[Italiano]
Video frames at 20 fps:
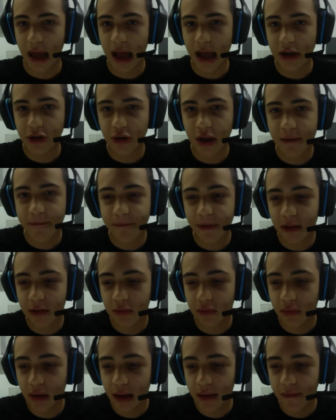Cioè ha
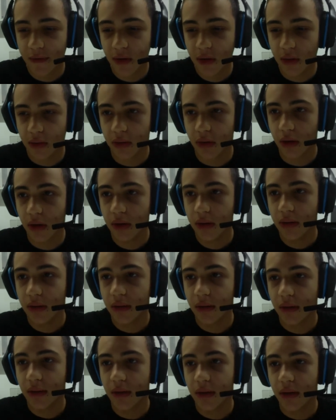fatto una foto?
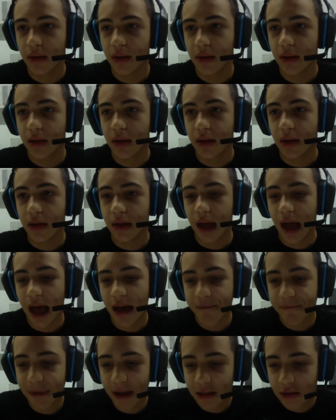
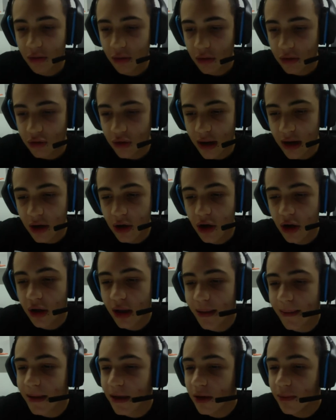Ha fatto... Cioè non ho
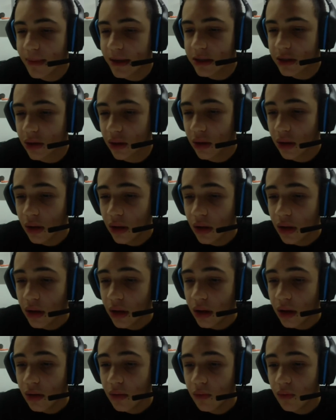capito, io ho messo...
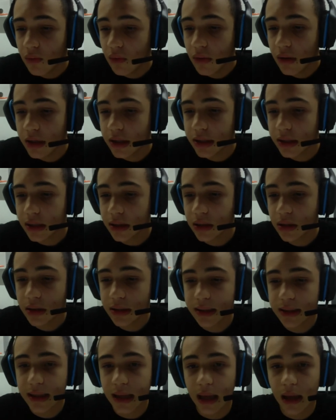Nuova
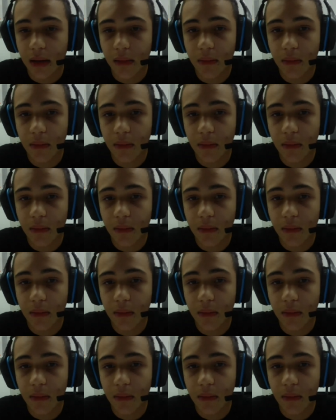registrazione schermo.